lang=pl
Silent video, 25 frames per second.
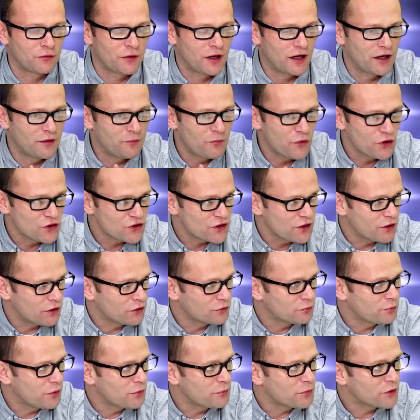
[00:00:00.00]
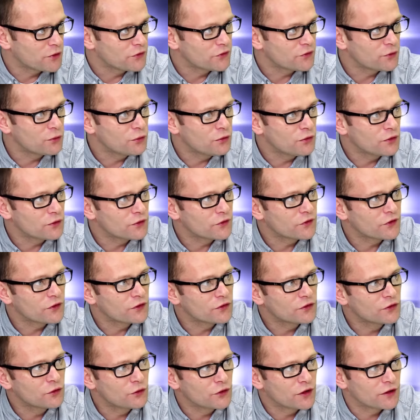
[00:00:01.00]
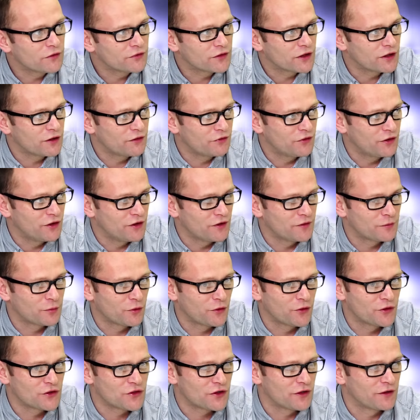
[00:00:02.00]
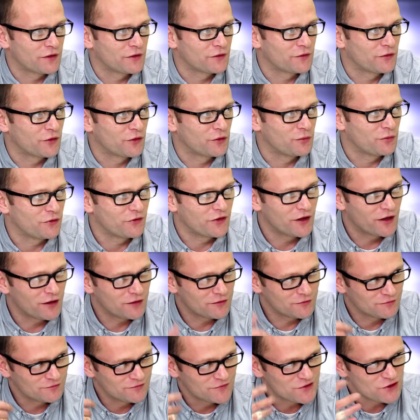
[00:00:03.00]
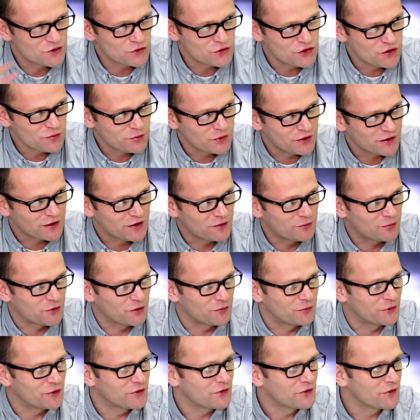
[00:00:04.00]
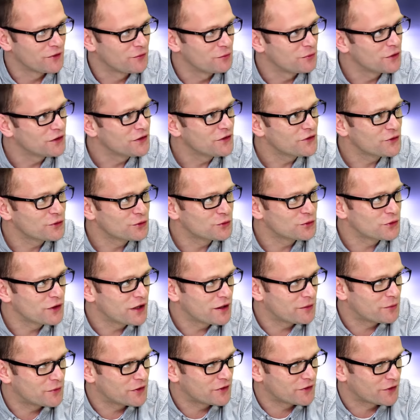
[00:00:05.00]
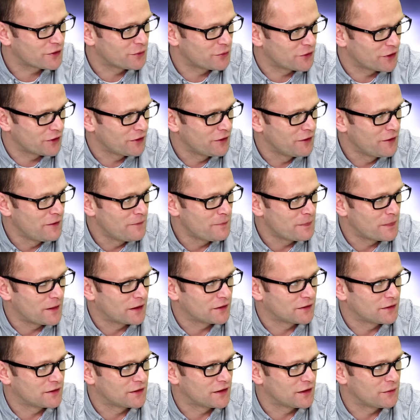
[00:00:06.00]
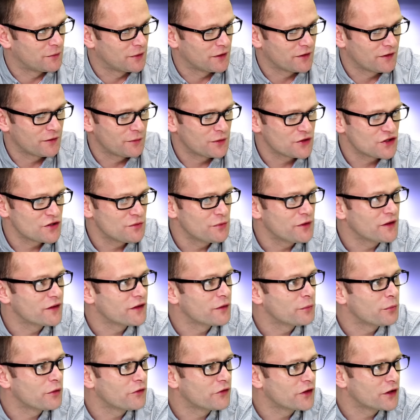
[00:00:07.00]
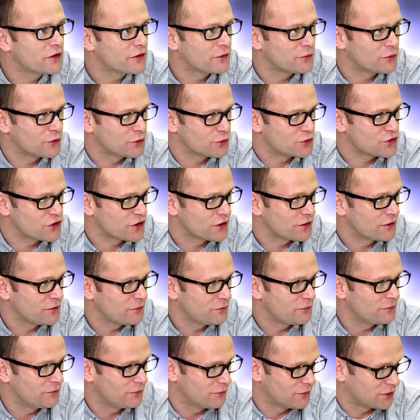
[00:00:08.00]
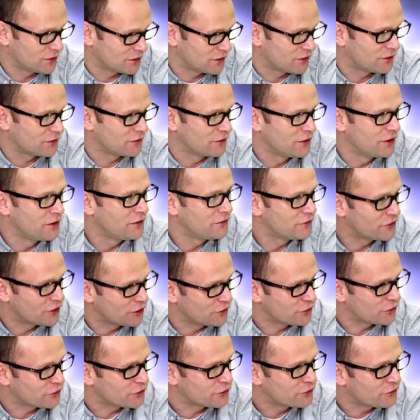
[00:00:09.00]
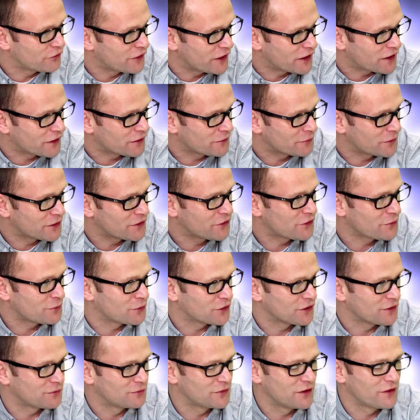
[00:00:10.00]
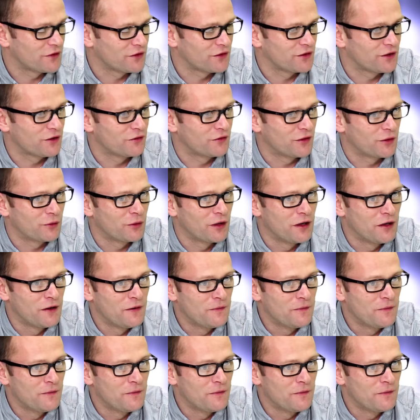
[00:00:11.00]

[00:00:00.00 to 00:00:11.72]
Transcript: Ale może on po prostu sąduje w tej chwili społeczeństwo i mówi, rzucimy taki pomysł, podyskutujemy sobie na ten temat, zobaczymy, co powiedzą ludzie, bo to w końcu suweren będzie potem decydował